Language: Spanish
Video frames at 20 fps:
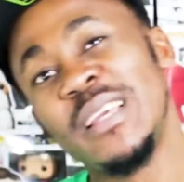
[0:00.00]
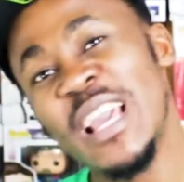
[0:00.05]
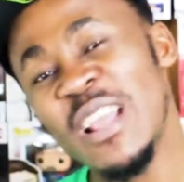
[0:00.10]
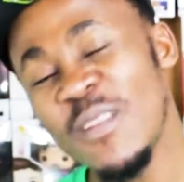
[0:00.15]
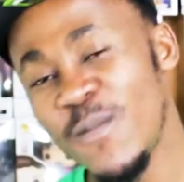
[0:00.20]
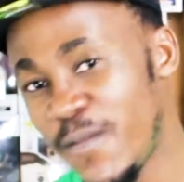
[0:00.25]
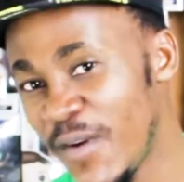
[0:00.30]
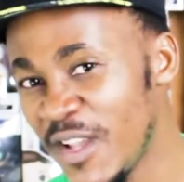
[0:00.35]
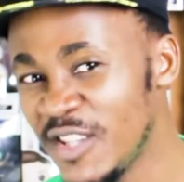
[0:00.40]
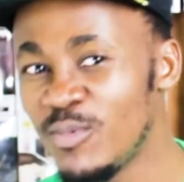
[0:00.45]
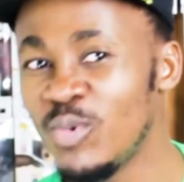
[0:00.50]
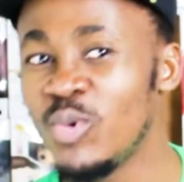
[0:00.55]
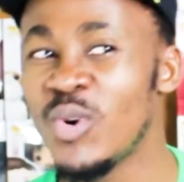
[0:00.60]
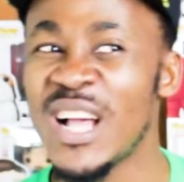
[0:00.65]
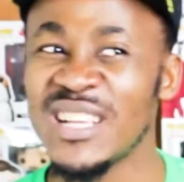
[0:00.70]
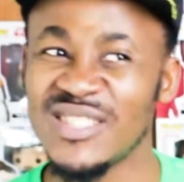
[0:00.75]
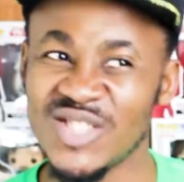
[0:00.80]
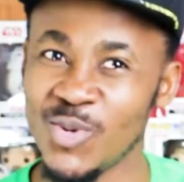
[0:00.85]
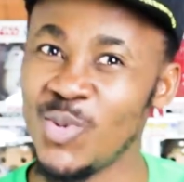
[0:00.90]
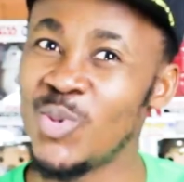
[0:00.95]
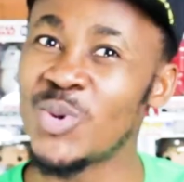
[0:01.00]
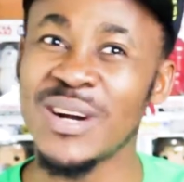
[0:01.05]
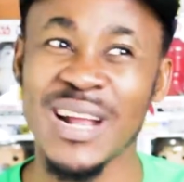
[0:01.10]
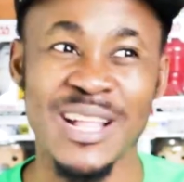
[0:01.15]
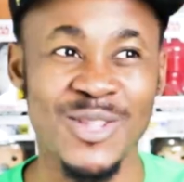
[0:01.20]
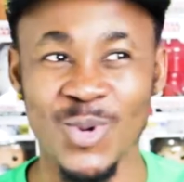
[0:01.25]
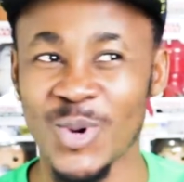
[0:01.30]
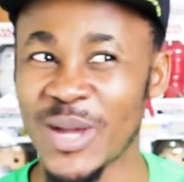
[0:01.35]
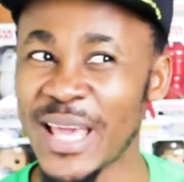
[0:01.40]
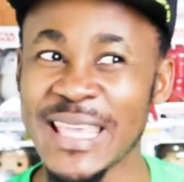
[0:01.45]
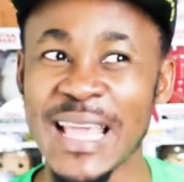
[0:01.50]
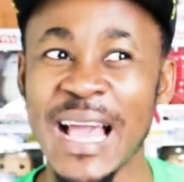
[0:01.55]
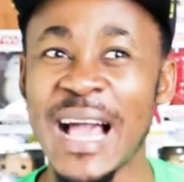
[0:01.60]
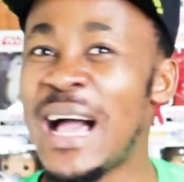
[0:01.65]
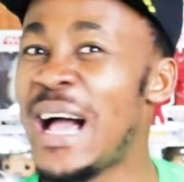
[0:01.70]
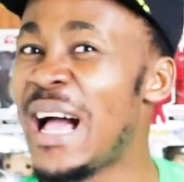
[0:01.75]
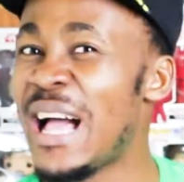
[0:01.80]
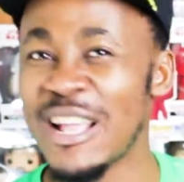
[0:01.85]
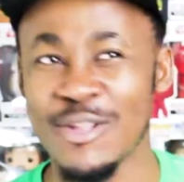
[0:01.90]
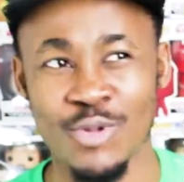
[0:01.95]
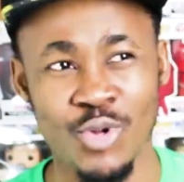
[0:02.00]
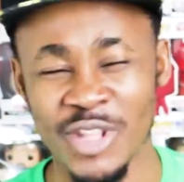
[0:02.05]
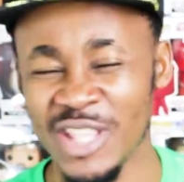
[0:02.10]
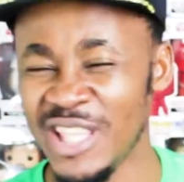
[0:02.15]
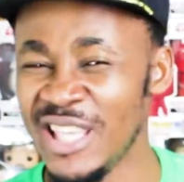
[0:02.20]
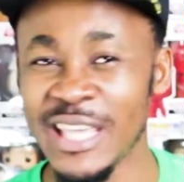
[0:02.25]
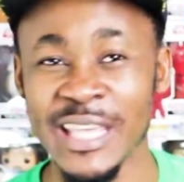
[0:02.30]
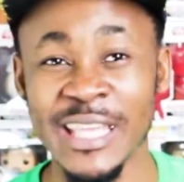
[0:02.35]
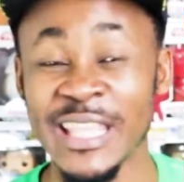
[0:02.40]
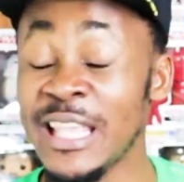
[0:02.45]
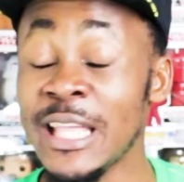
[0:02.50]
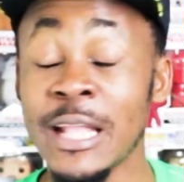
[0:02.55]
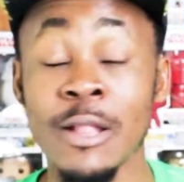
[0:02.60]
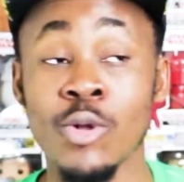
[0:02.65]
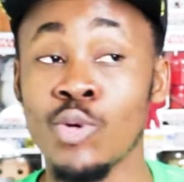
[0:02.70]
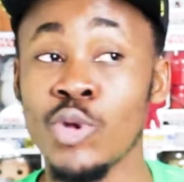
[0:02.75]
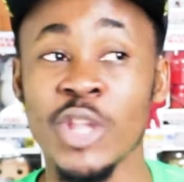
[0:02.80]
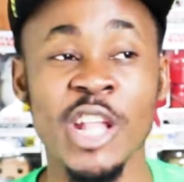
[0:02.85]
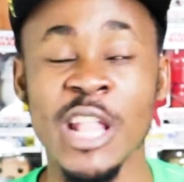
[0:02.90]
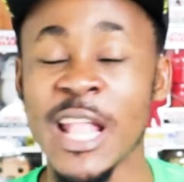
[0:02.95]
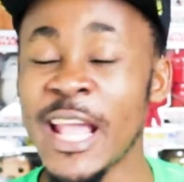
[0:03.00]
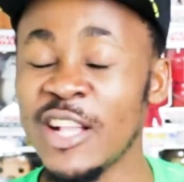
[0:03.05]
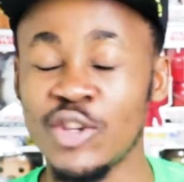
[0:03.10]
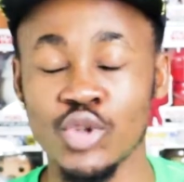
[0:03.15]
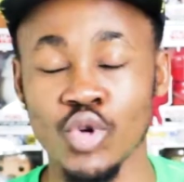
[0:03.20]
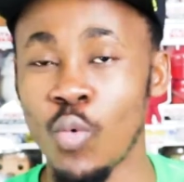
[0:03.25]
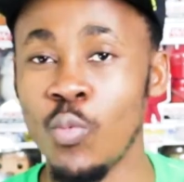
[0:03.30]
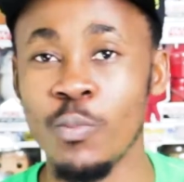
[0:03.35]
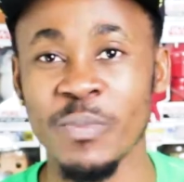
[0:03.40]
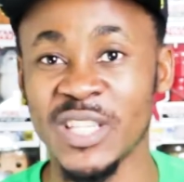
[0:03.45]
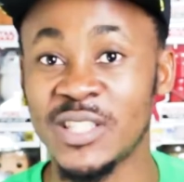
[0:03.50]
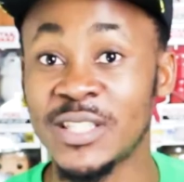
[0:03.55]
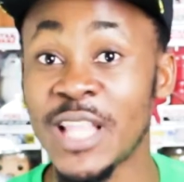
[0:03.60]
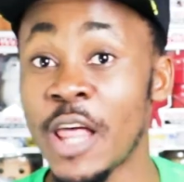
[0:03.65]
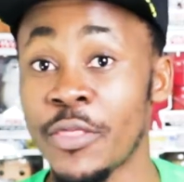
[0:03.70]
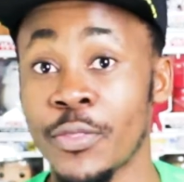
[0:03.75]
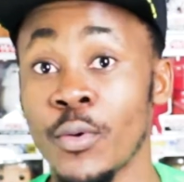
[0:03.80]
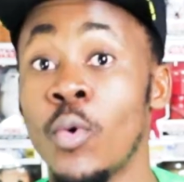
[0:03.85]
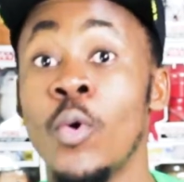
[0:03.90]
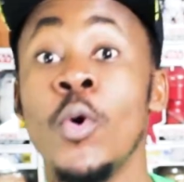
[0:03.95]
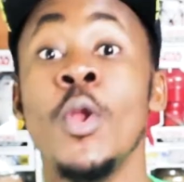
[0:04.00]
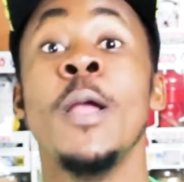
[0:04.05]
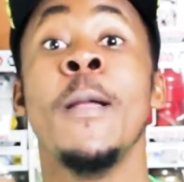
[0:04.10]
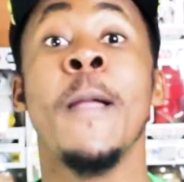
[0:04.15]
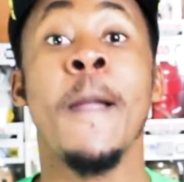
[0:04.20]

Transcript: El Facebook hace un rato que ya no, ni, ni, ni le un vistazo